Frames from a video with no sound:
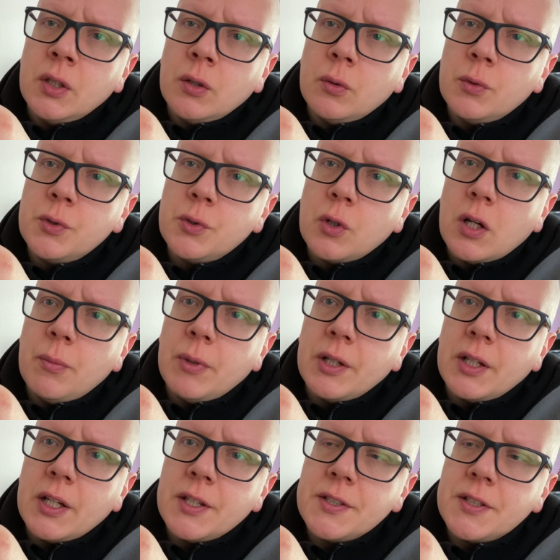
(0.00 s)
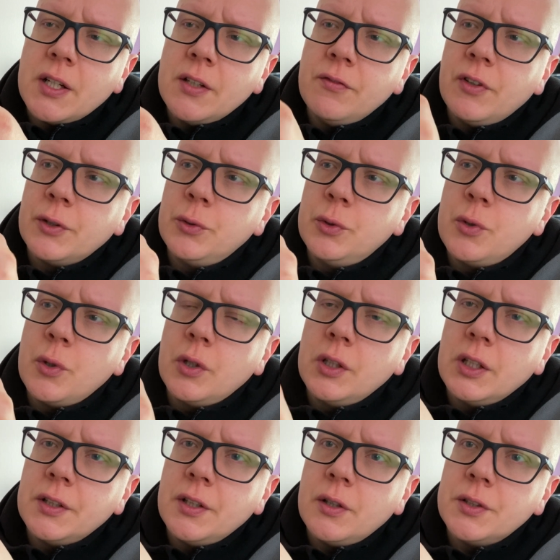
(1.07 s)
Und so kann man ganz einfach durch Drücken
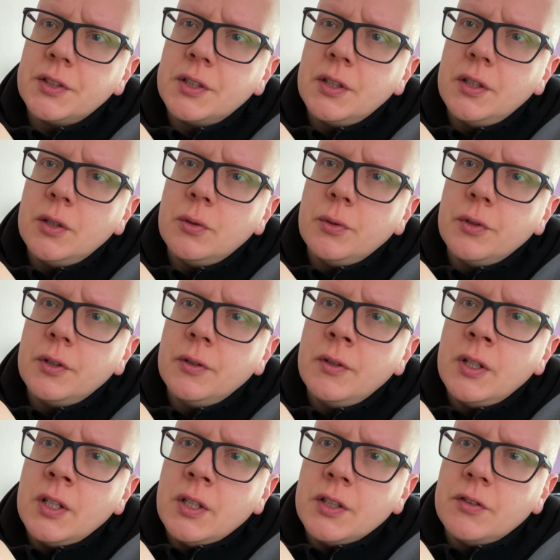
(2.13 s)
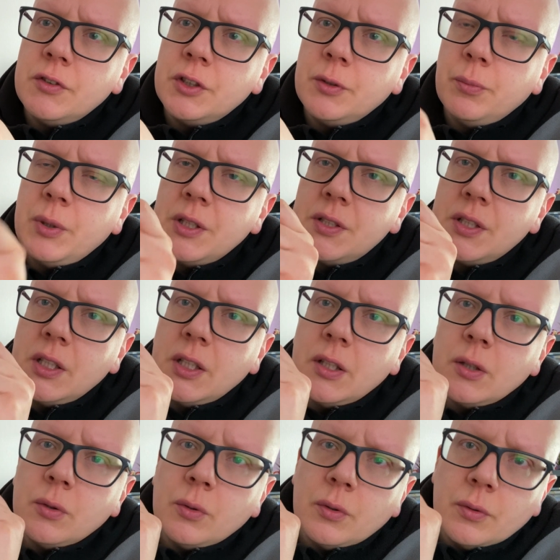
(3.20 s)
der Taste hier unten zwischen PC
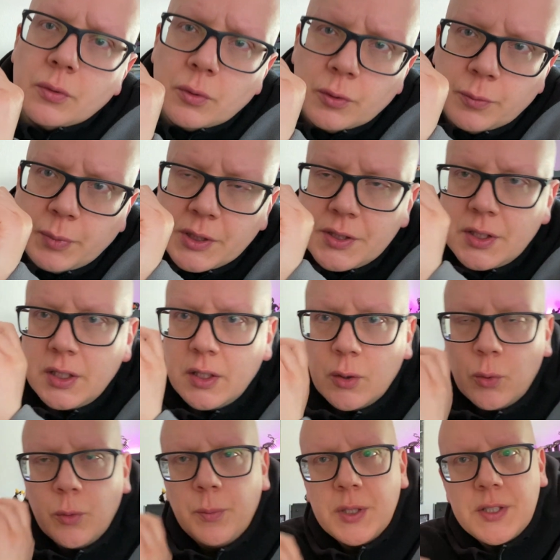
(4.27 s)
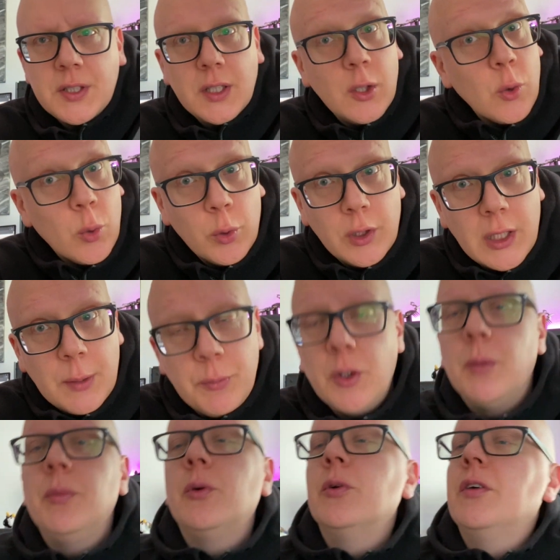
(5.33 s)
und PC und PC und
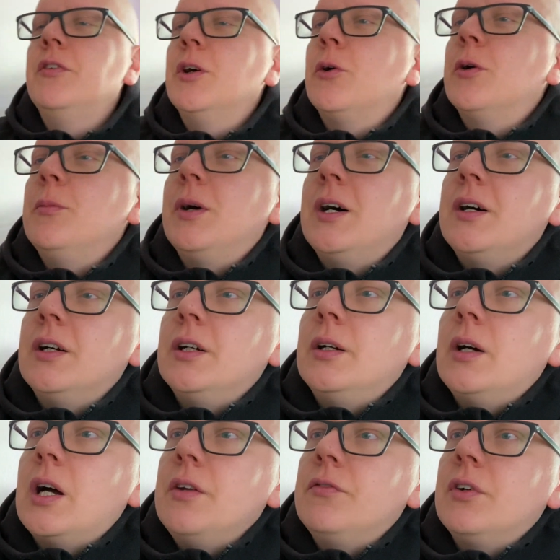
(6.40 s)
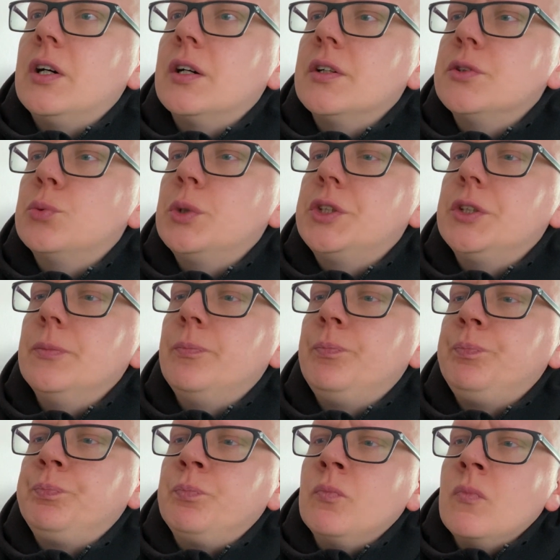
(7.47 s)
Laptop oder wie auch immer äh, einfach switchen.
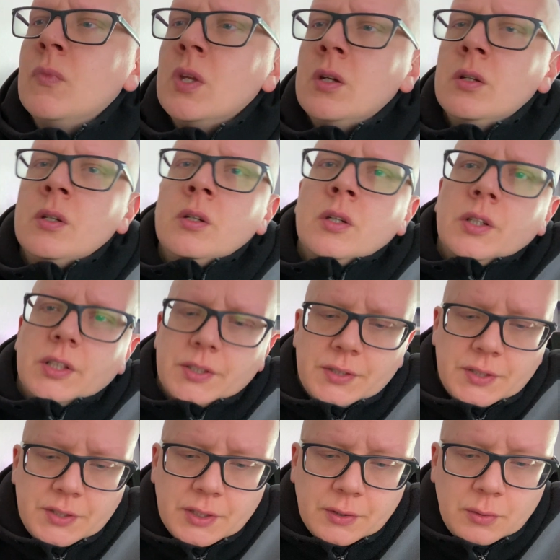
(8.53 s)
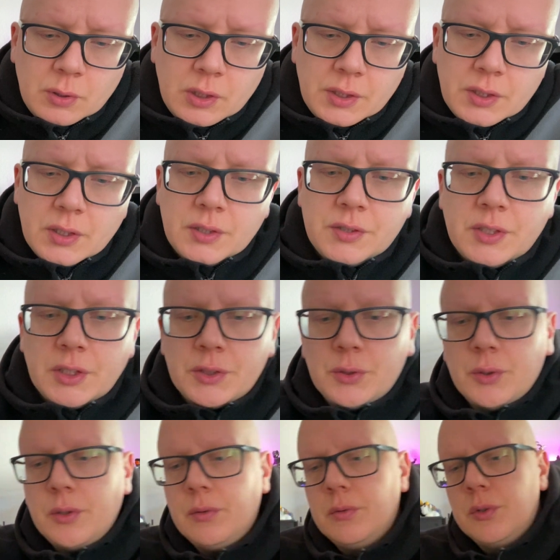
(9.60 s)
Das ist natürlich äh, sehr
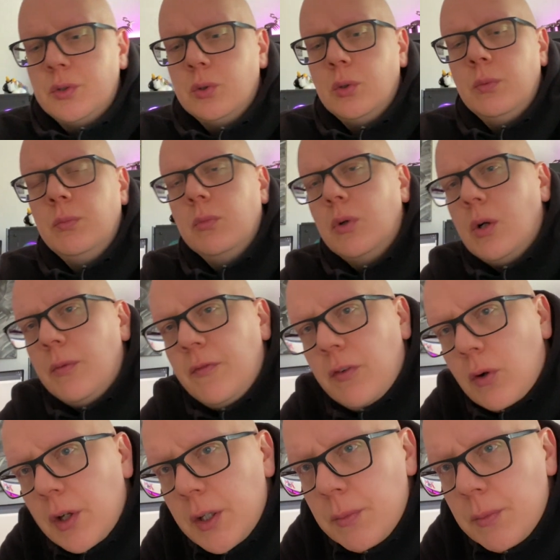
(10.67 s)
schön. Zum Komfort der